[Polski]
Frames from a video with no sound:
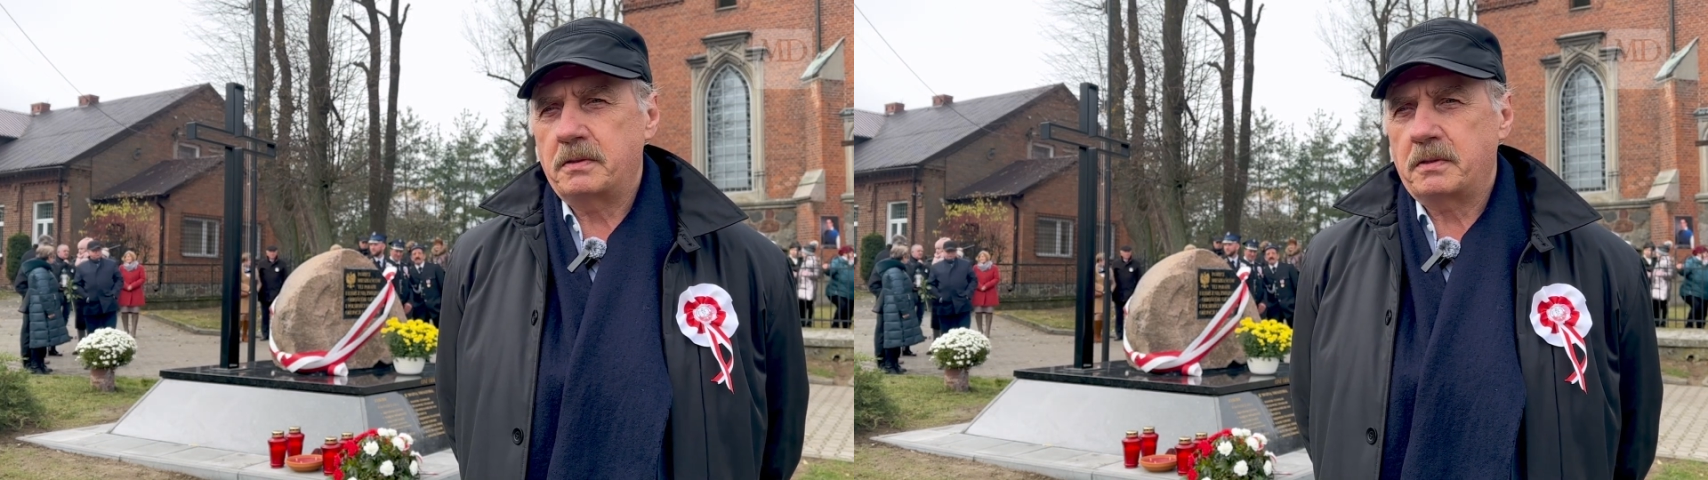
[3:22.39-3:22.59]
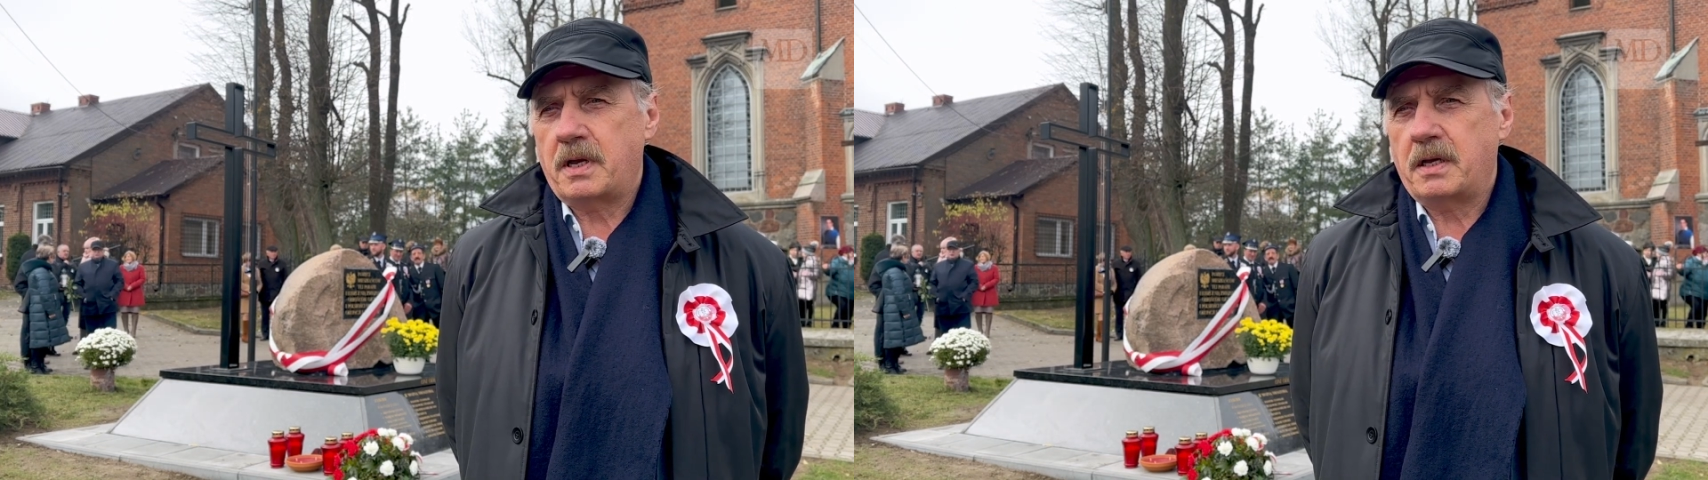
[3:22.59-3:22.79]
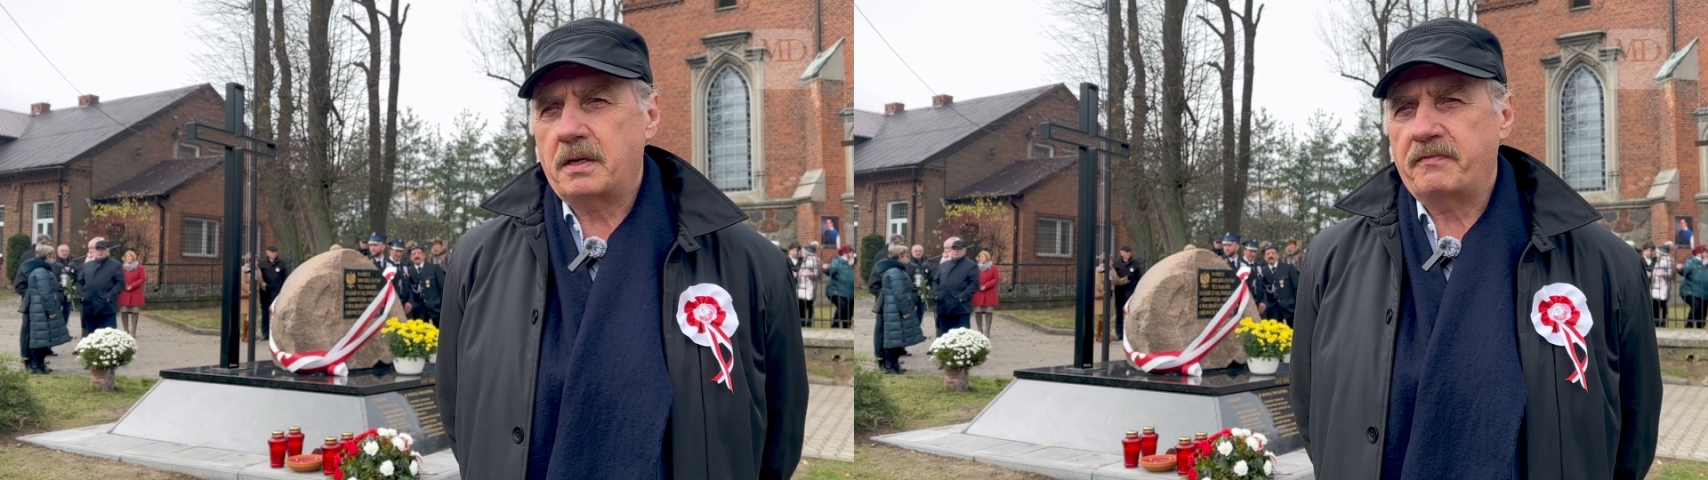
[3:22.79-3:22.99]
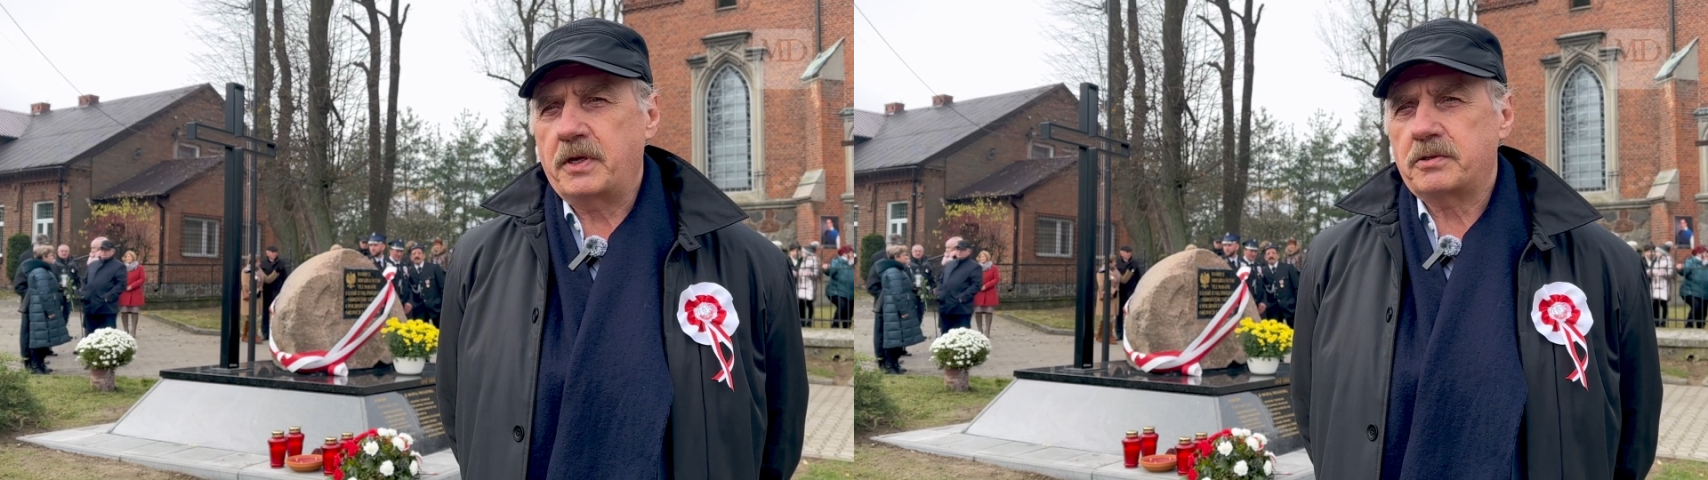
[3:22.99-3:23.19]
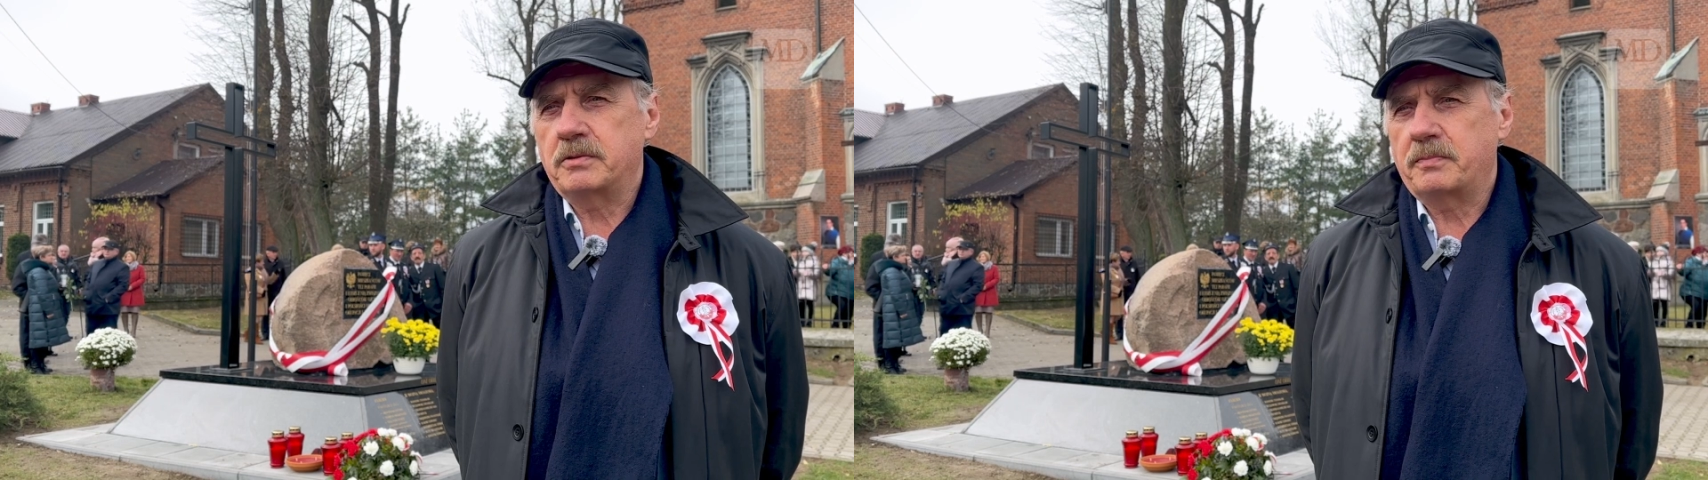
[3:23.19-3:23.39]
na, na
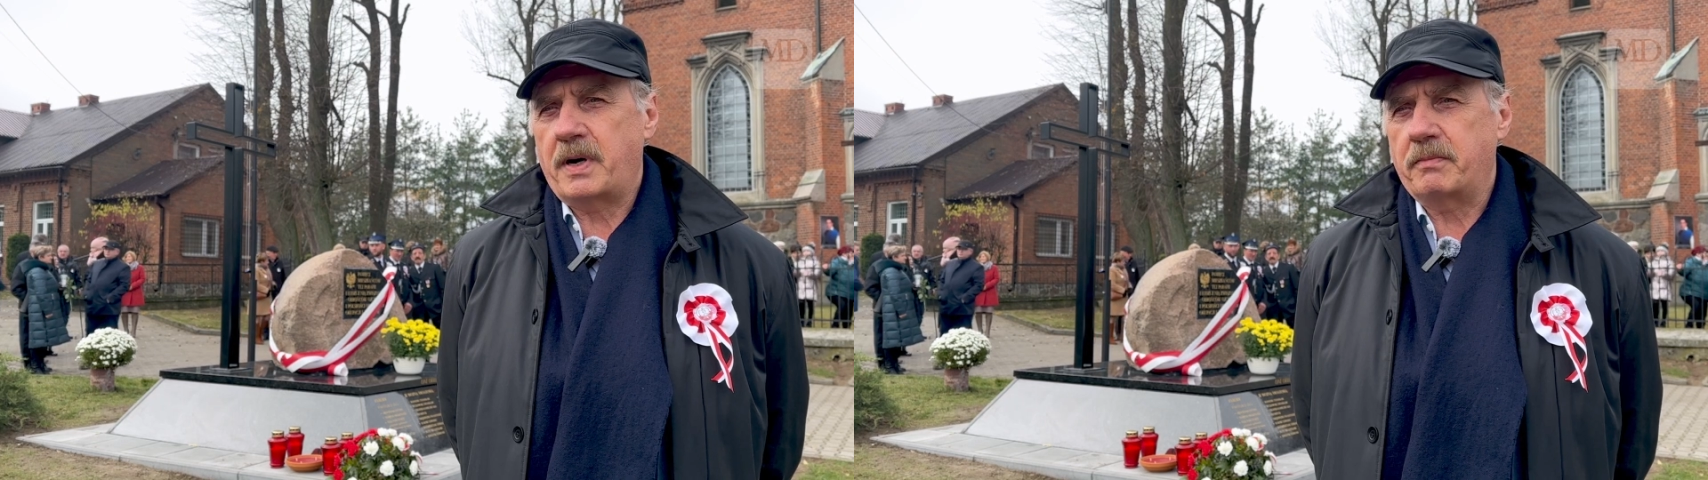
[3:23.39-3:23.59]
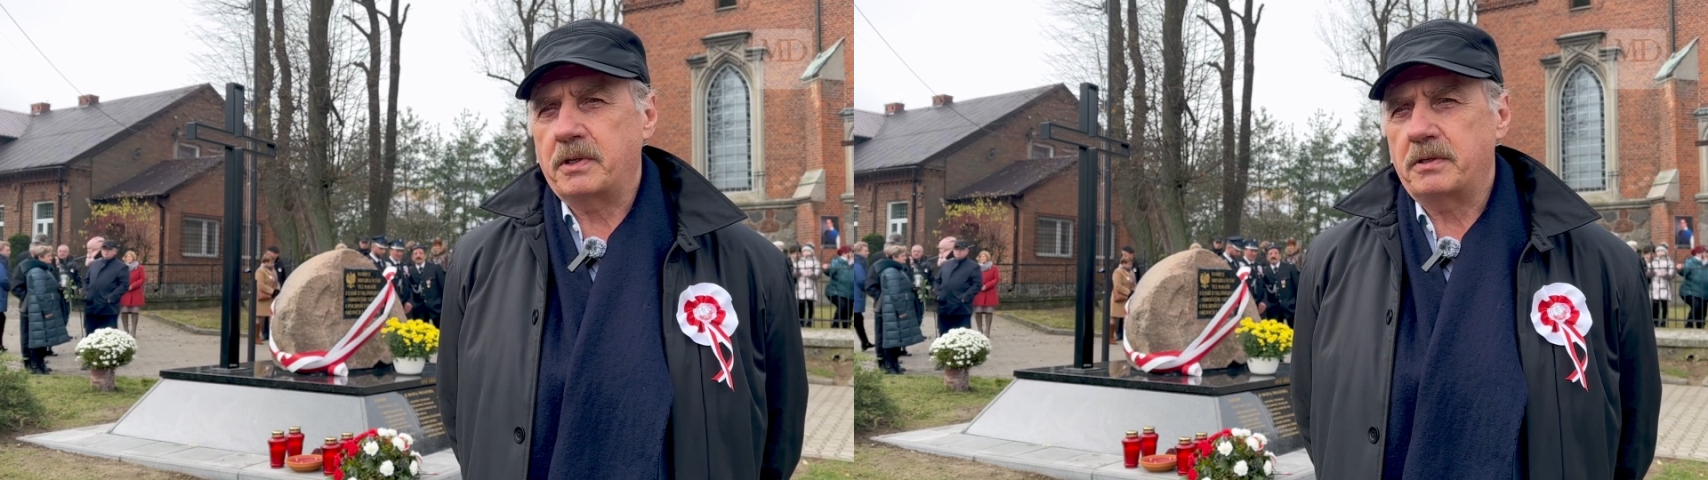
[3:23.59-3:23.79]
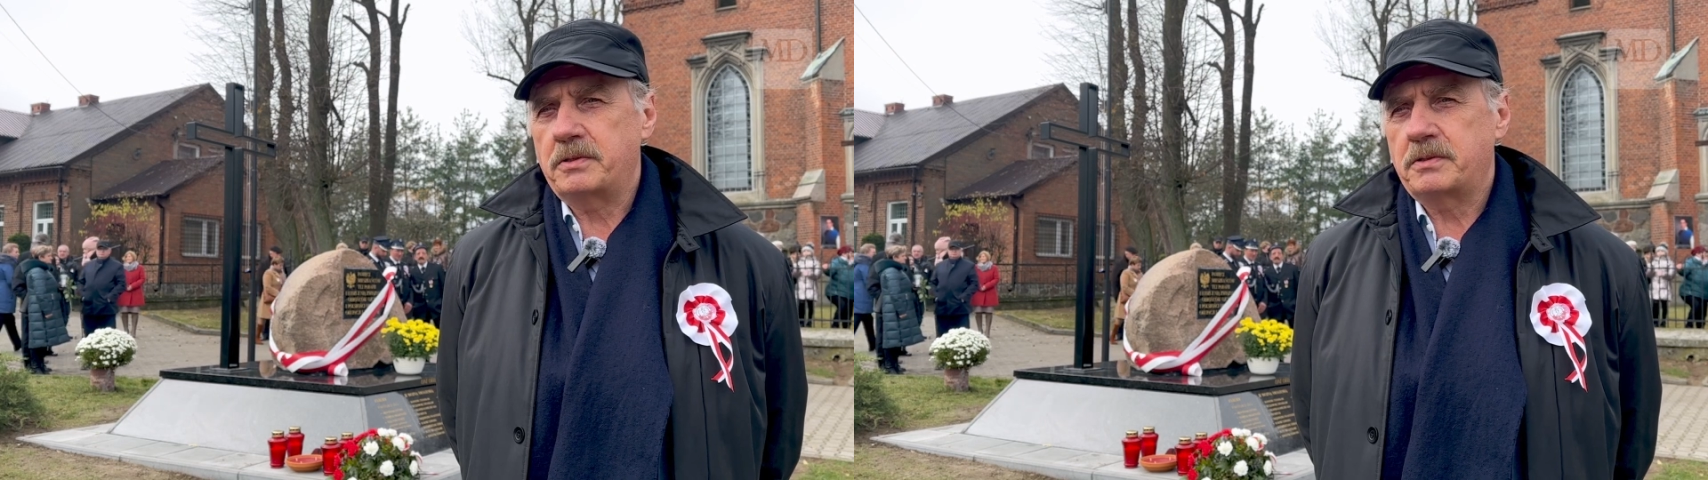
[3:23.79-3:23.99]
wieczną pamięć.